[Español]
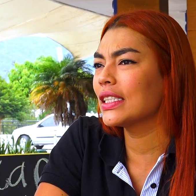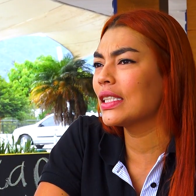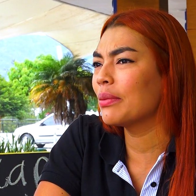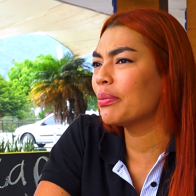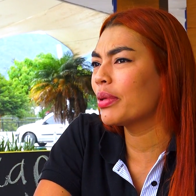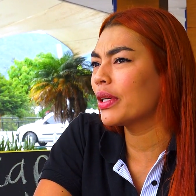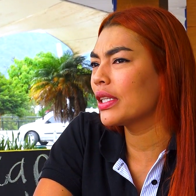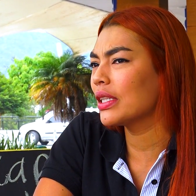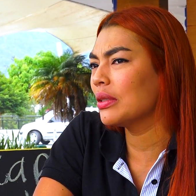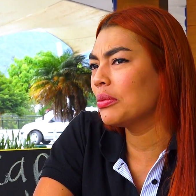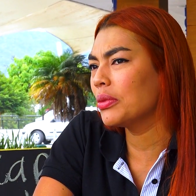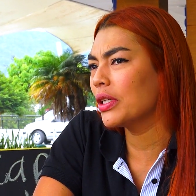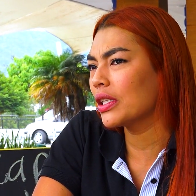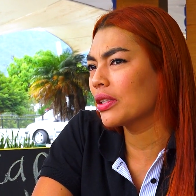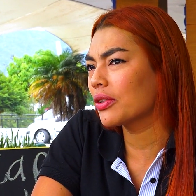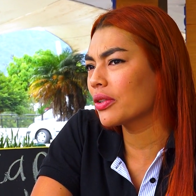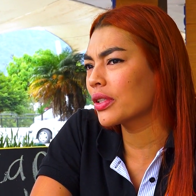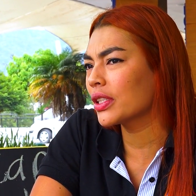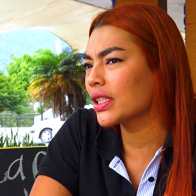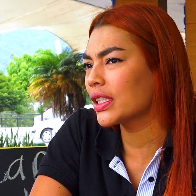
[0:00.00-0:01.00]
ese
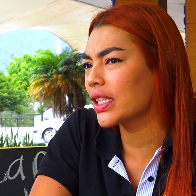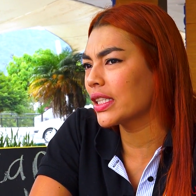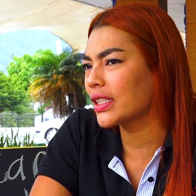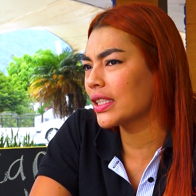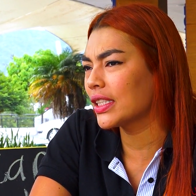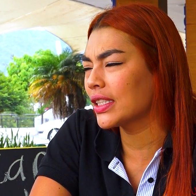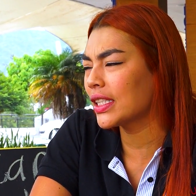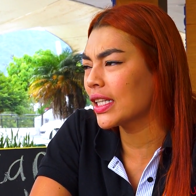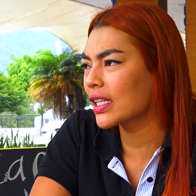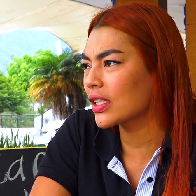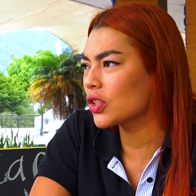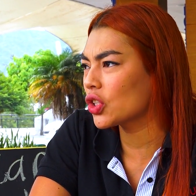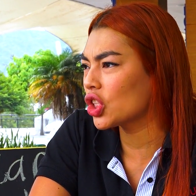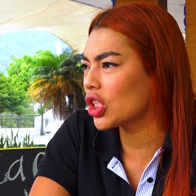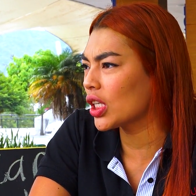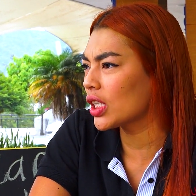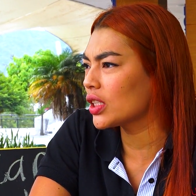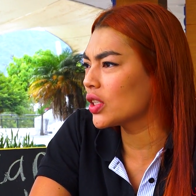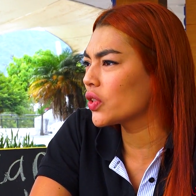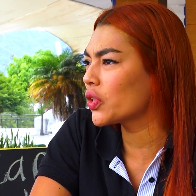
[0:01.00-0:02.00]
emprendimiento que estás
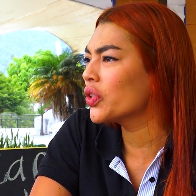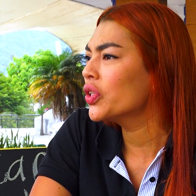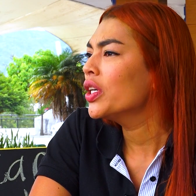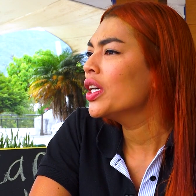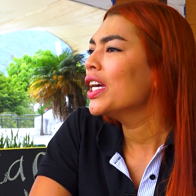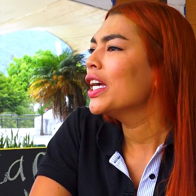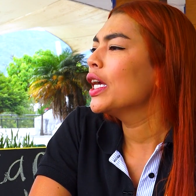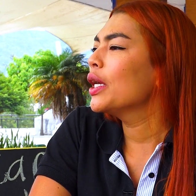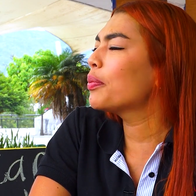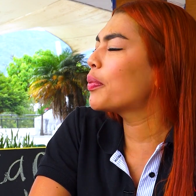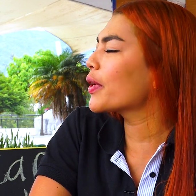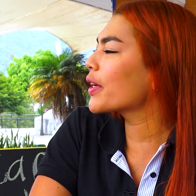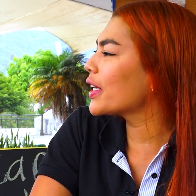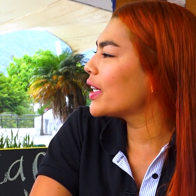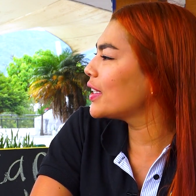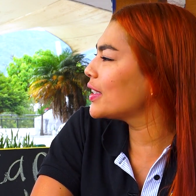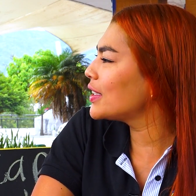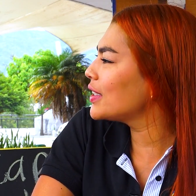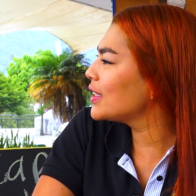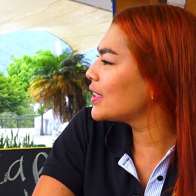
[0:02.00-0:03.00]
desarrollando y por qué
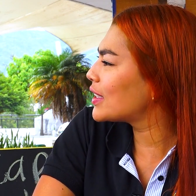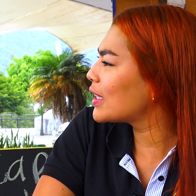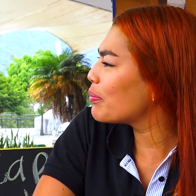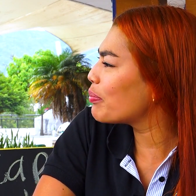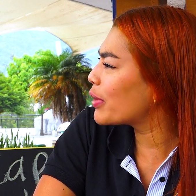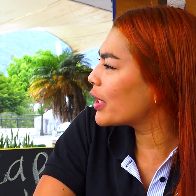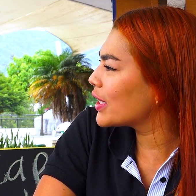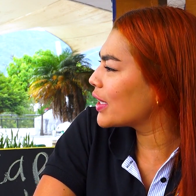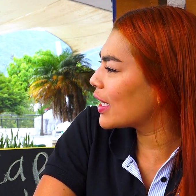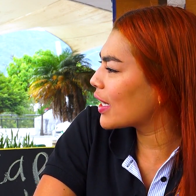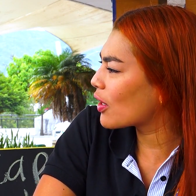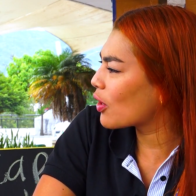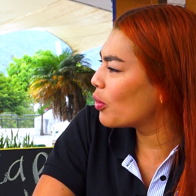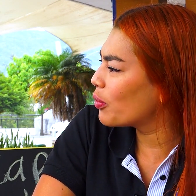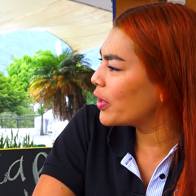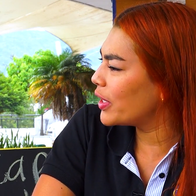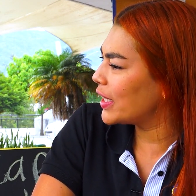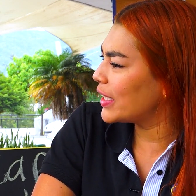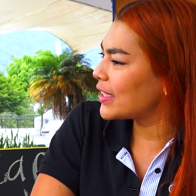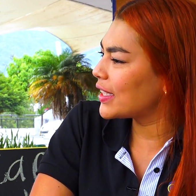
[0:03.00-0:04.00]
decidiste emprender
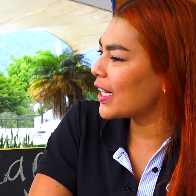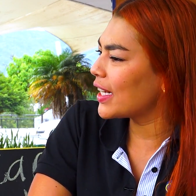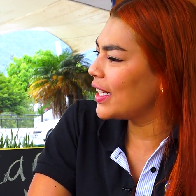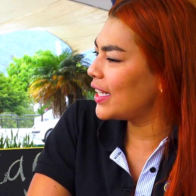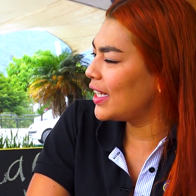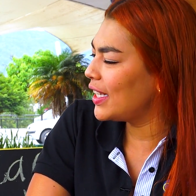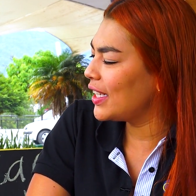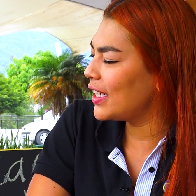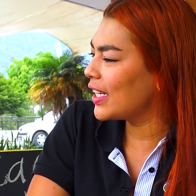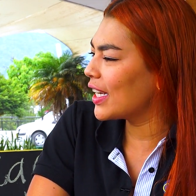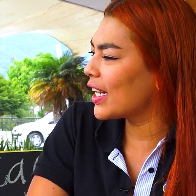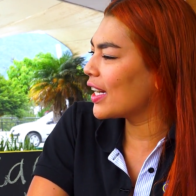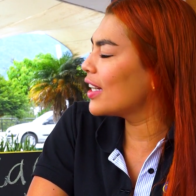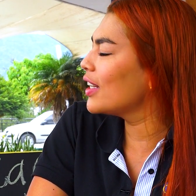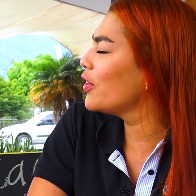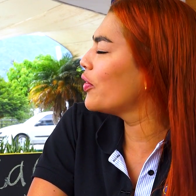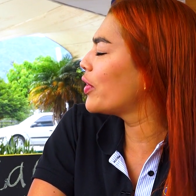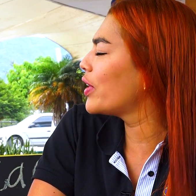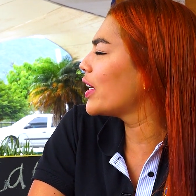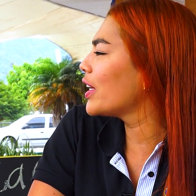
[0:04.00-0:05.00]
como en esa línea
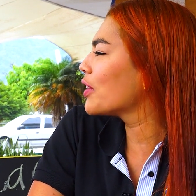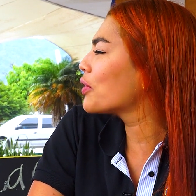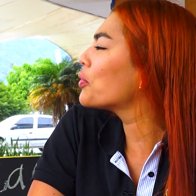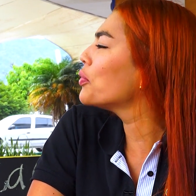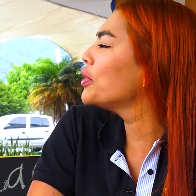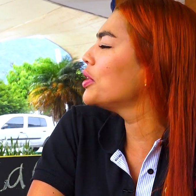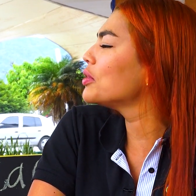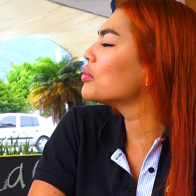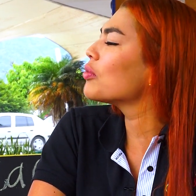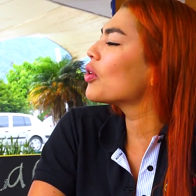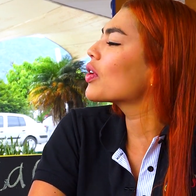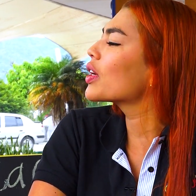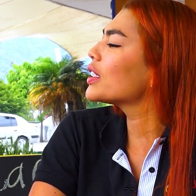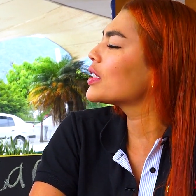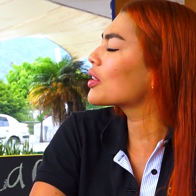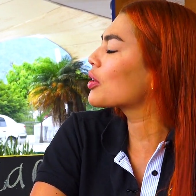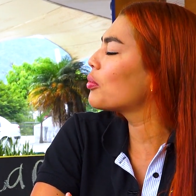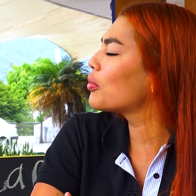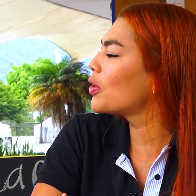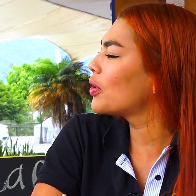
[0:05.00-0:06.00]
y no en el turismo, que
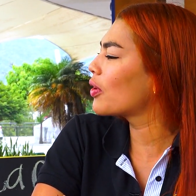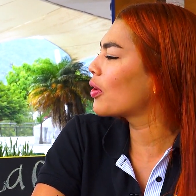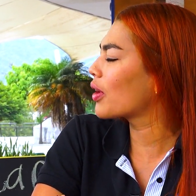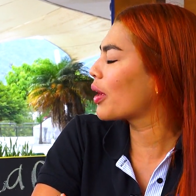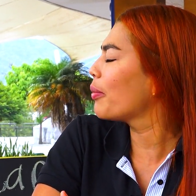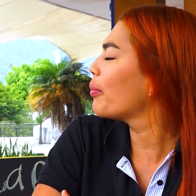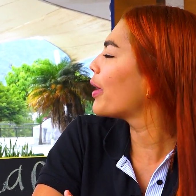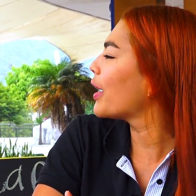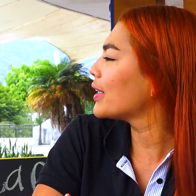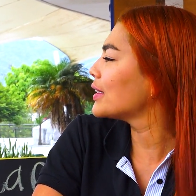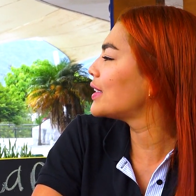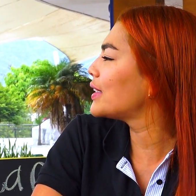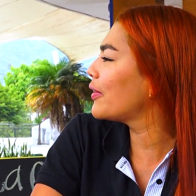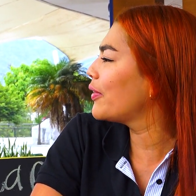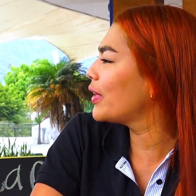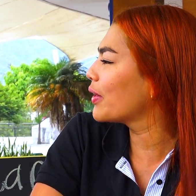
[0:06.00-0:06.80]
es como lo que más se